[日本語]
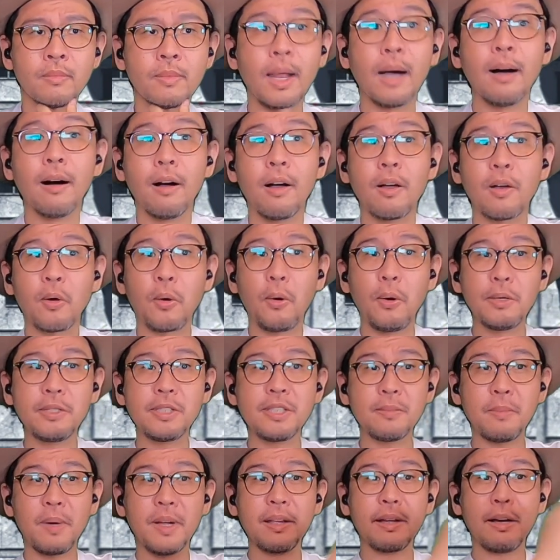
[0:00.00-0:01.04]
あ、こい
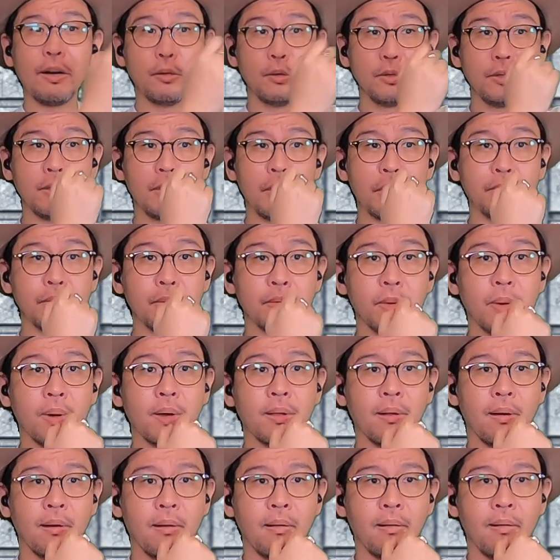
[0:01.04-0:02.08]
つもあれか、撃ってくんの
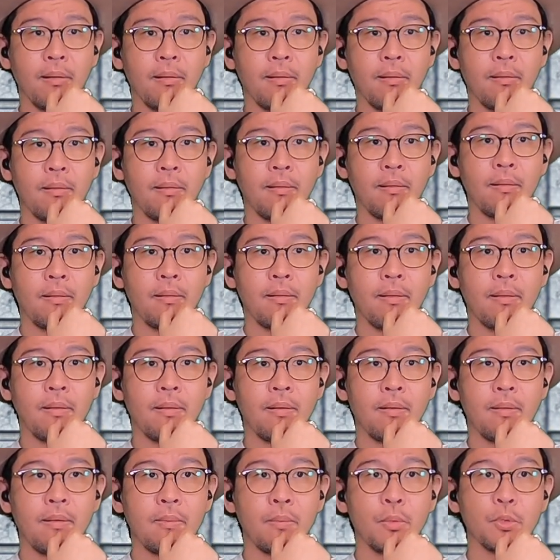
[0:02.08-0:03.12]
かな
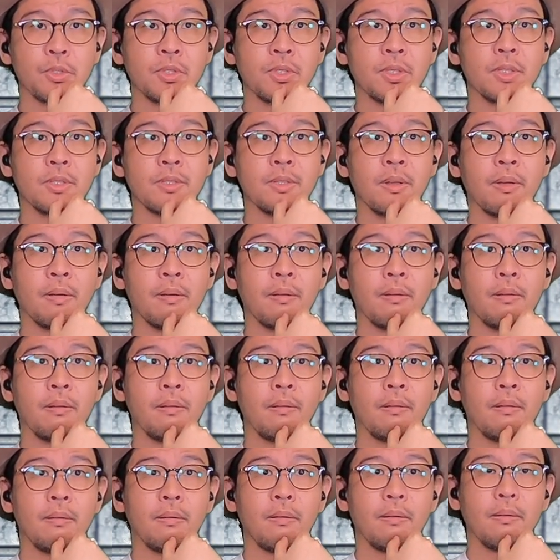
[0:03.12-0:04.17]
もしかして。
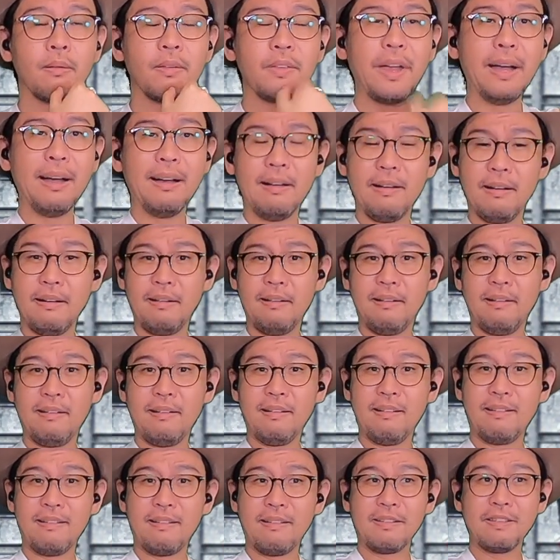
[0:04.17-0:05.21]
いや、
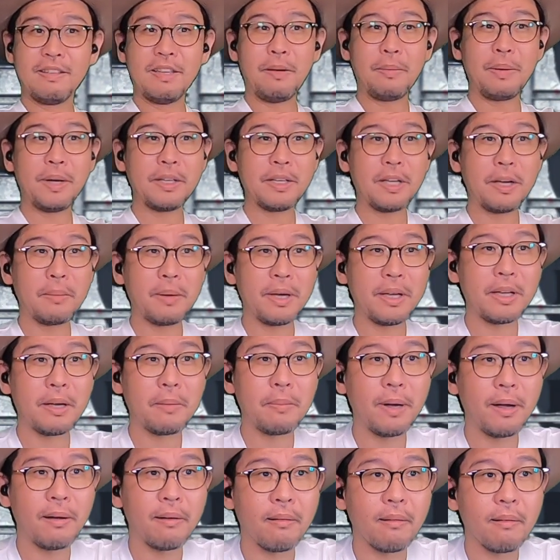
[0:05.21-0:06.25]
やばいやばいや
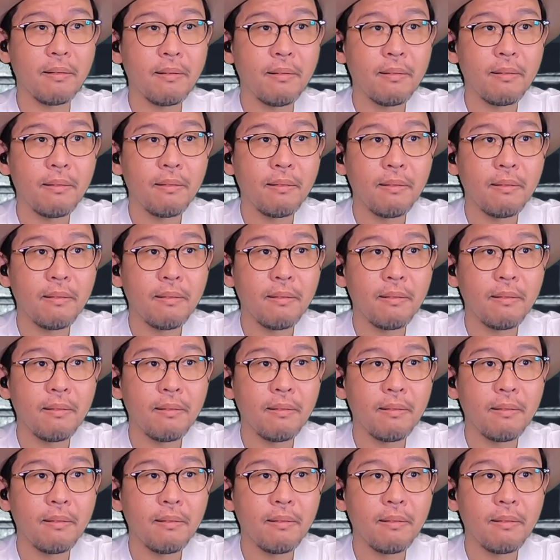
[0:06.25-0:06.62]
ば